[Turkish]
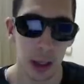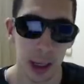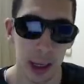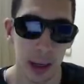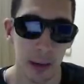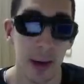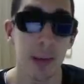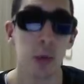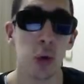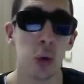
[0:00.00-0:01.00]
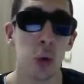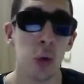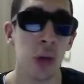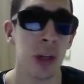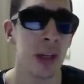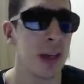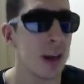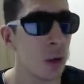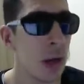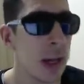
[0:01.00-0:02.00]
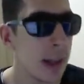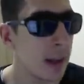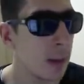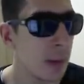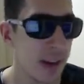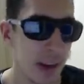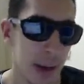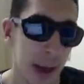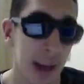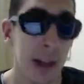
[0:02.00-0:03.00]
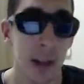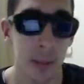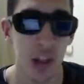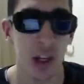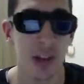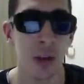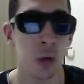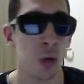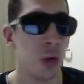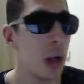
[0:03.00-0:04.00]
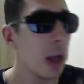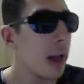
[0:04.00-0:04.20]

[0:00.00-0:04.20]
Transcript: e, vermiş olduğu oyuncuların kar elde etmesi, kar elde etme şansınız olsun.